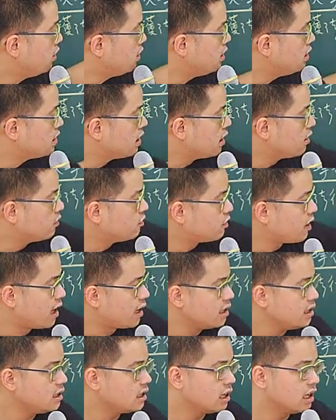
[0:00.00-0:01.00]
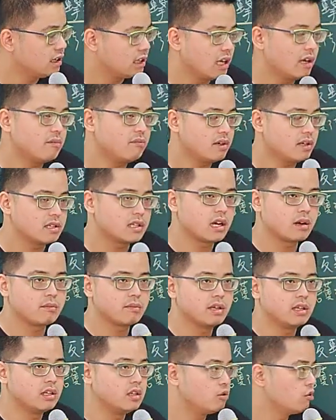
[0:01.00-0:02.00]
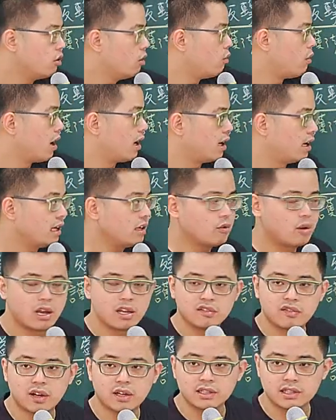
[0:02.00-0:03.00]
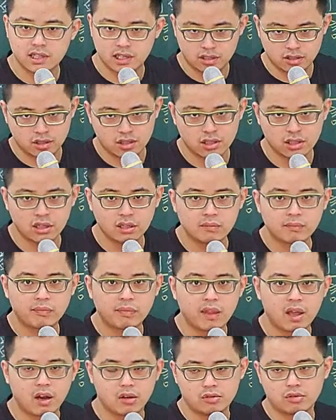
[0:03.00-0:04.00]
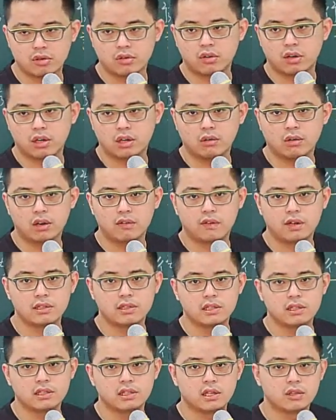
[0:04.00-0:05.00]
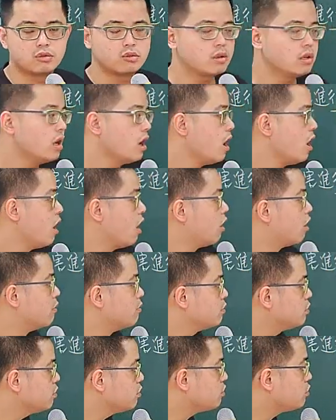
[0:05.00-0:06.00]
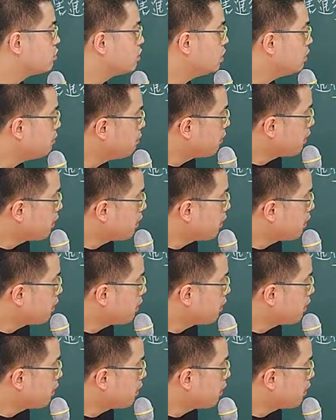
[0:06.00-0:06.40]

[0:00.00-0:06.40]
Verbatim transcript: 你在法益的天平上面，你就会往另外一方倾斜，好，就会往另外一方倾斜。所以，我们就是说，